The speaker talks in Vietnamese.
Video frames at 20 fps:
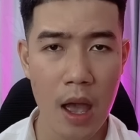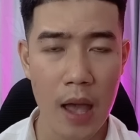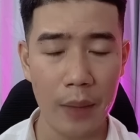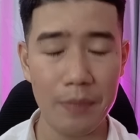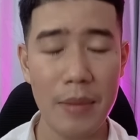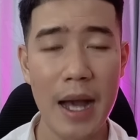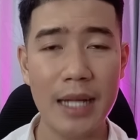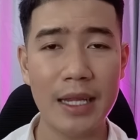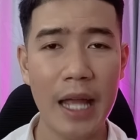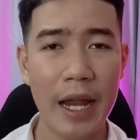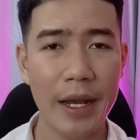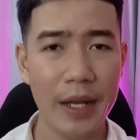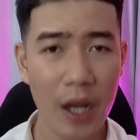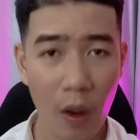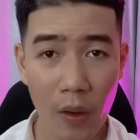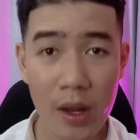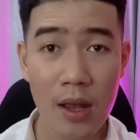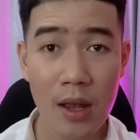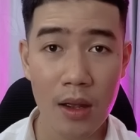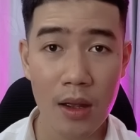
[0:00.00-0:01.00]
mà thầy
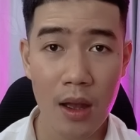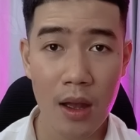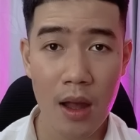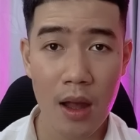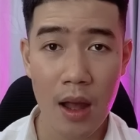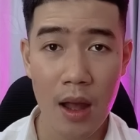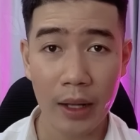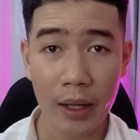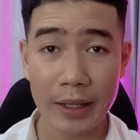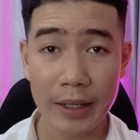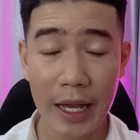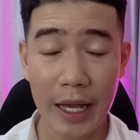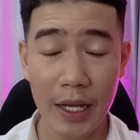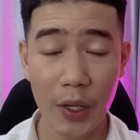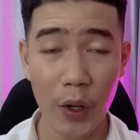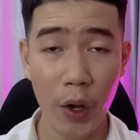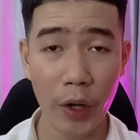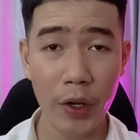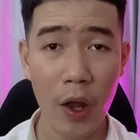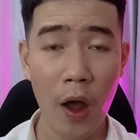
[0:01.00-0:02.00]
nói cái
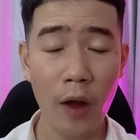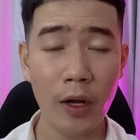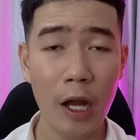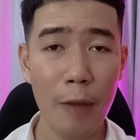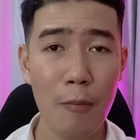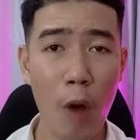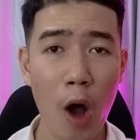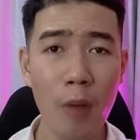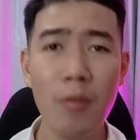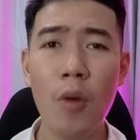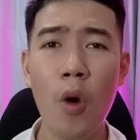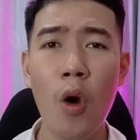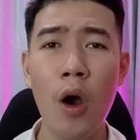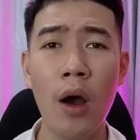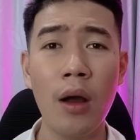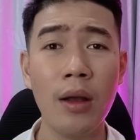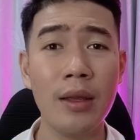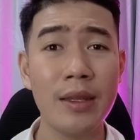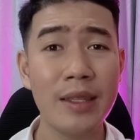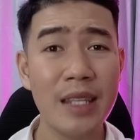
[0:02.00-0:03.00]
người đó nó bỏ bùa